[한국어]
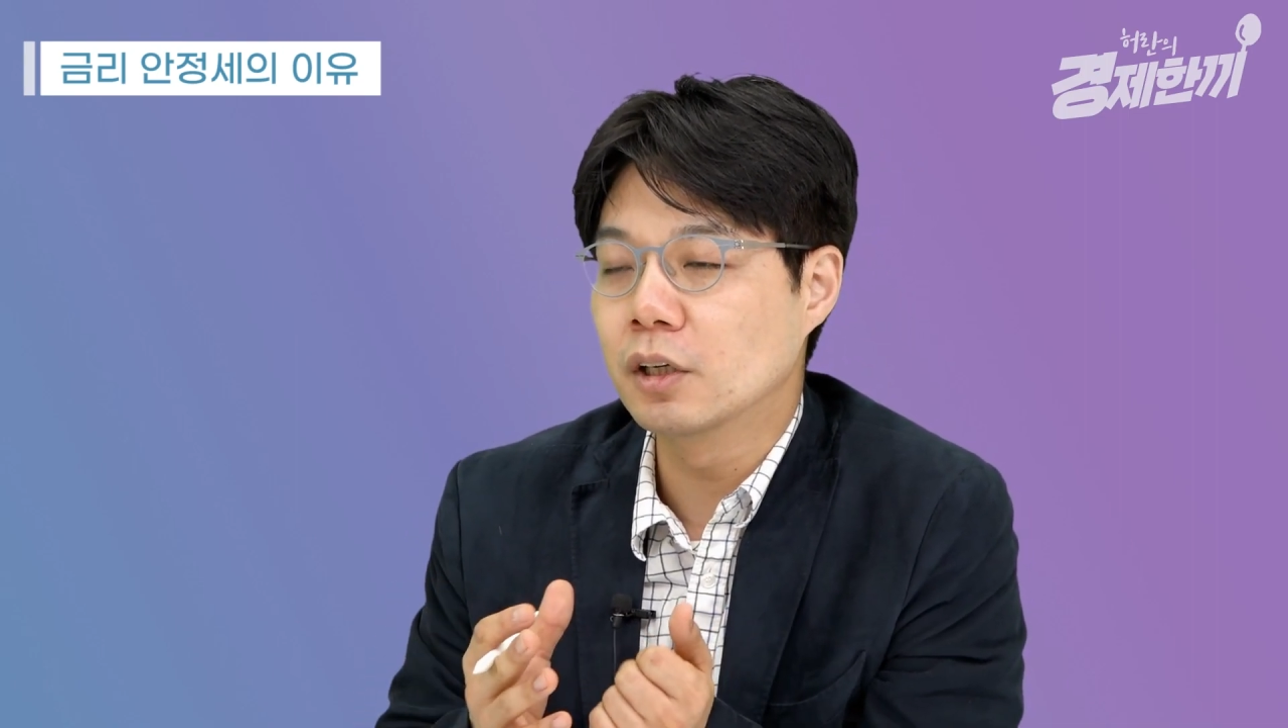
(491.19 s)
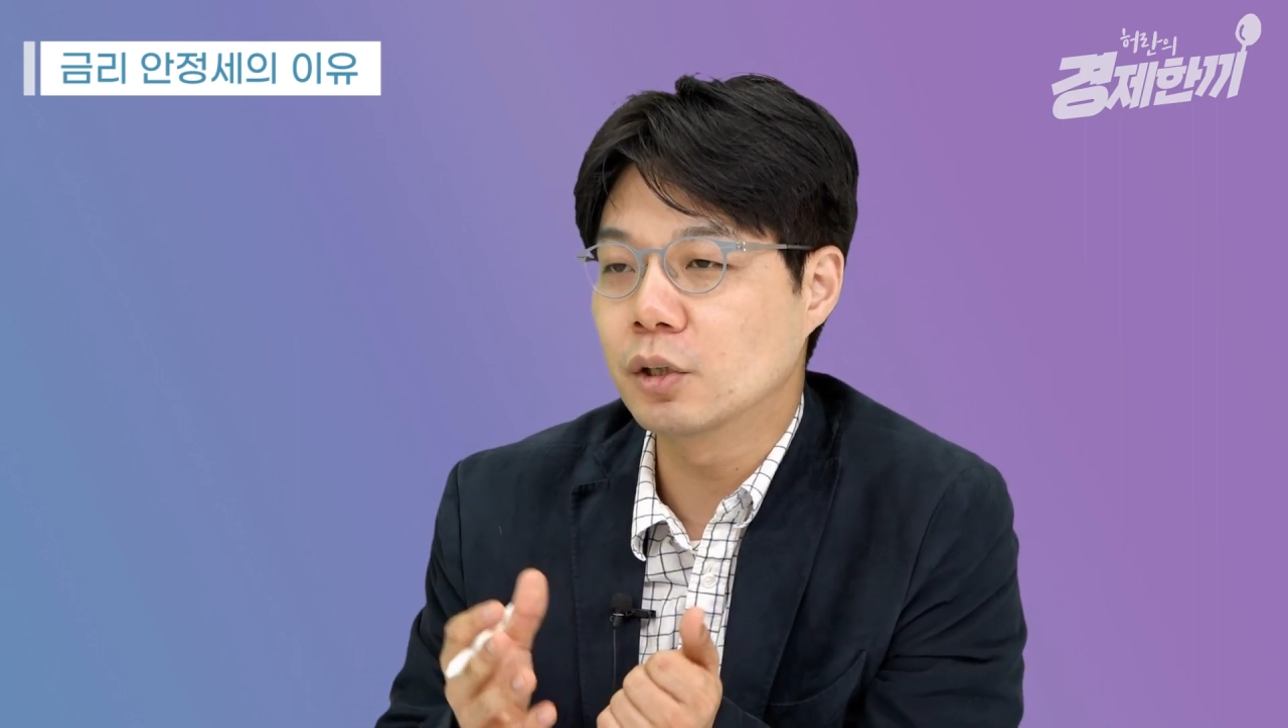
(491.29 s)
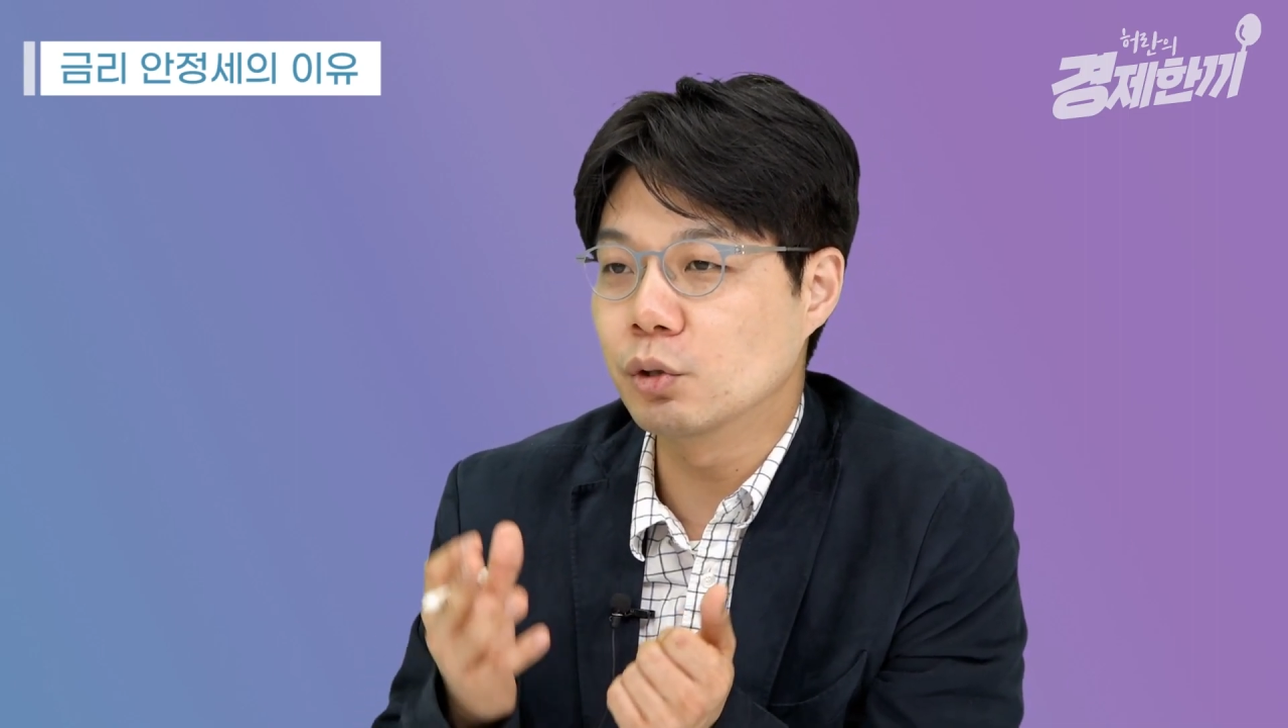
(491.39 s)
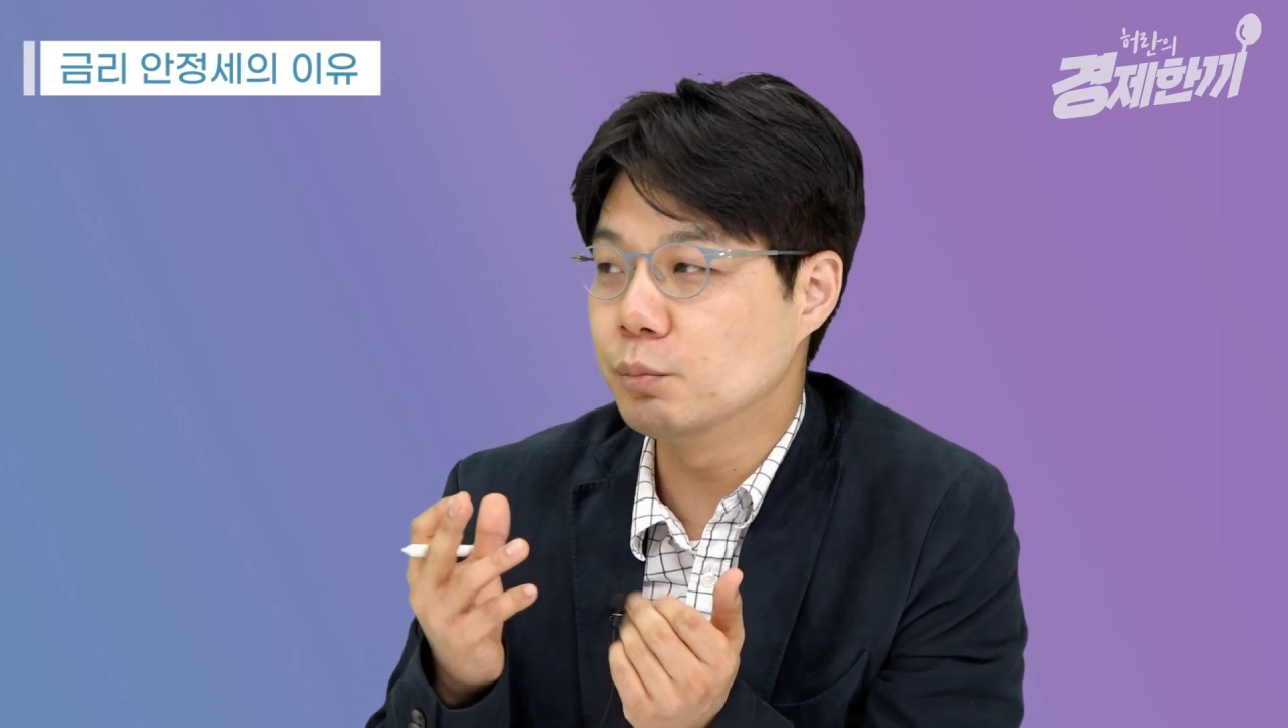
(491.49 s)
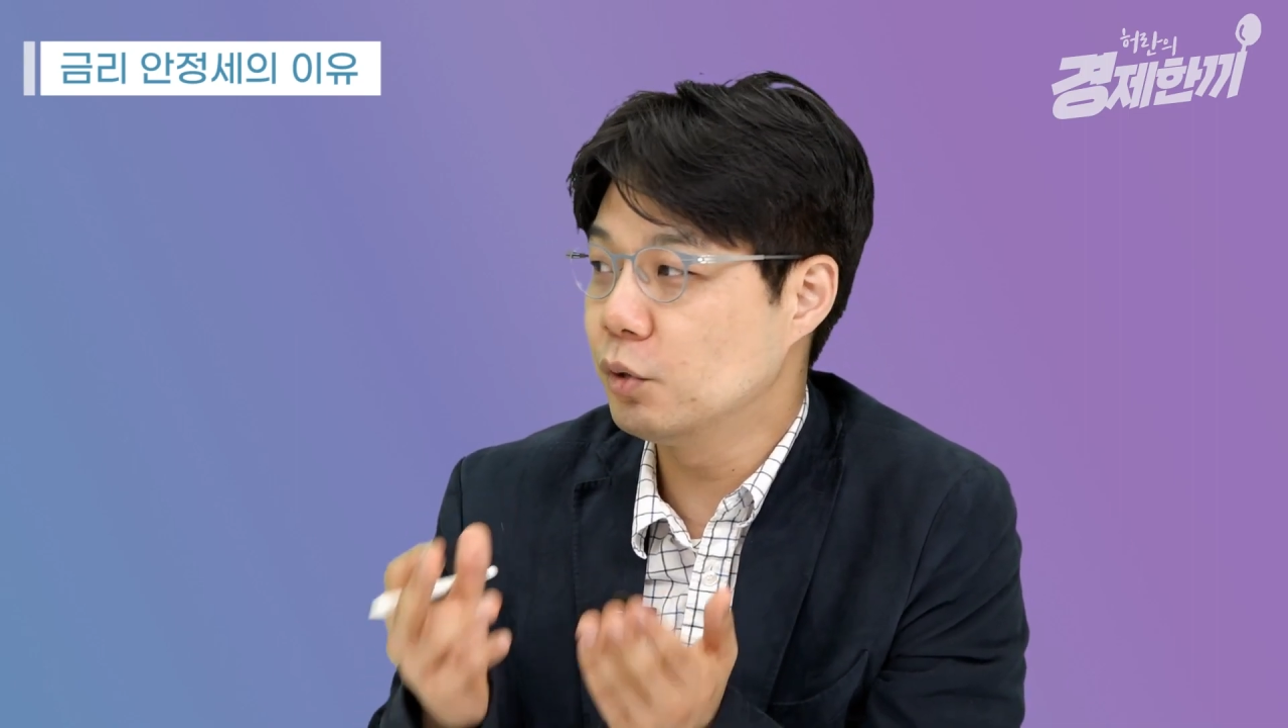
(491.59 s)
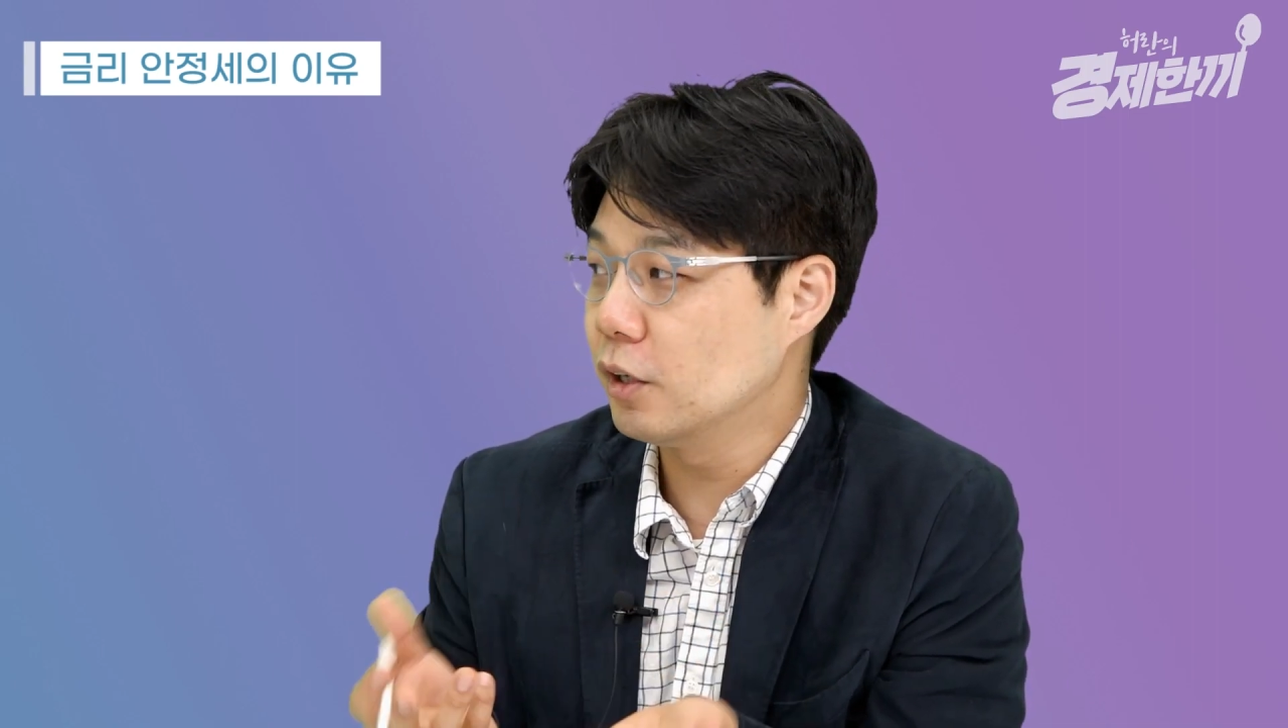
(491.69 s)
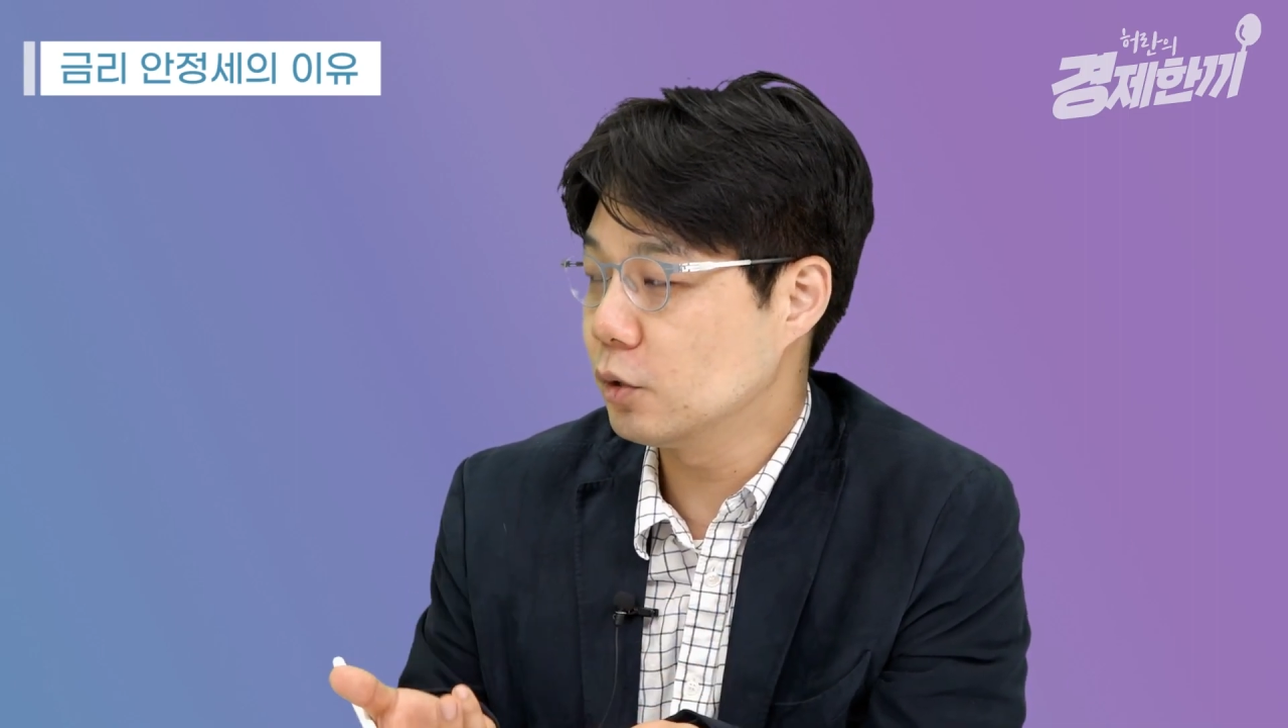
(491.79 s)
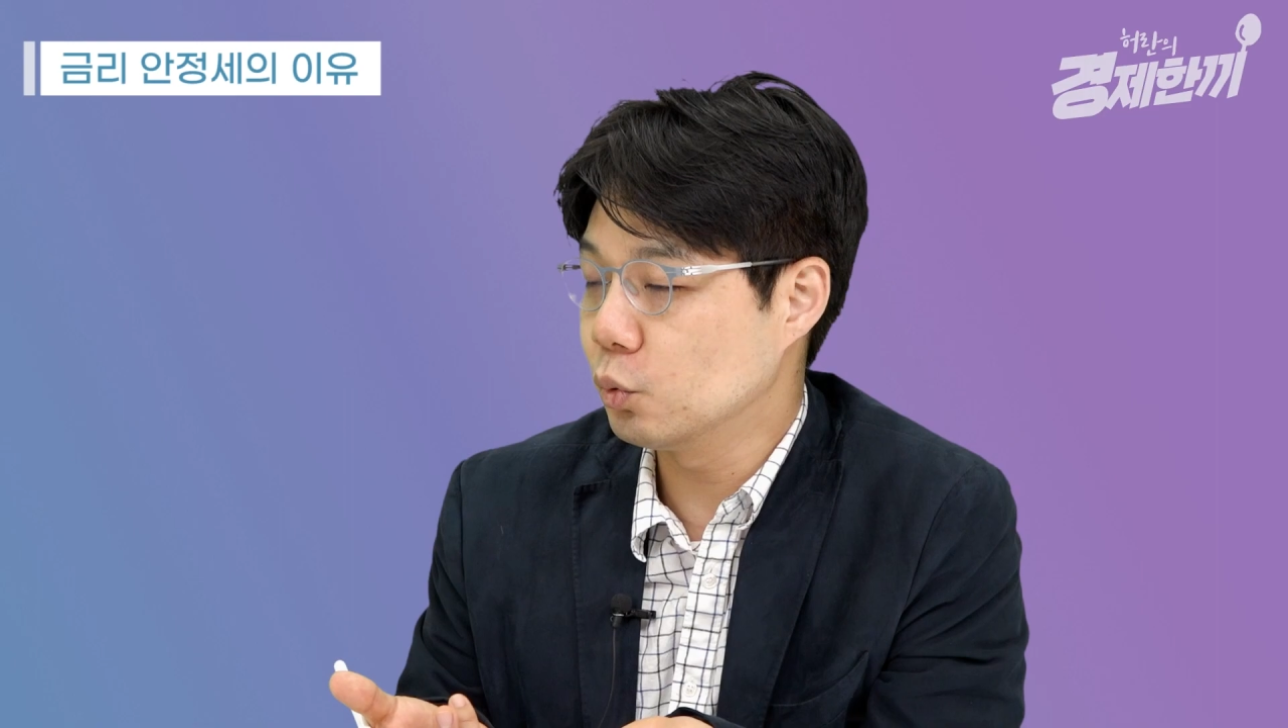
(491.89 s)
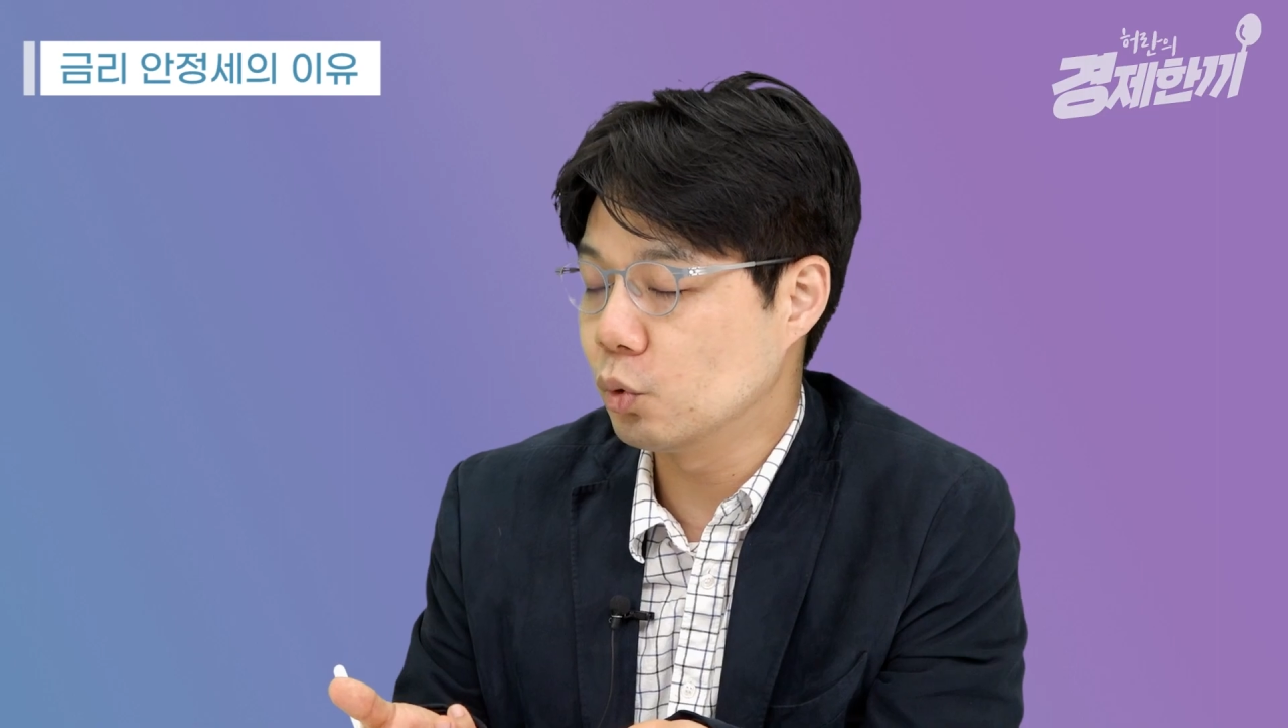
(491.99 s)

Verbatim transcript: 그리고 인플레이션도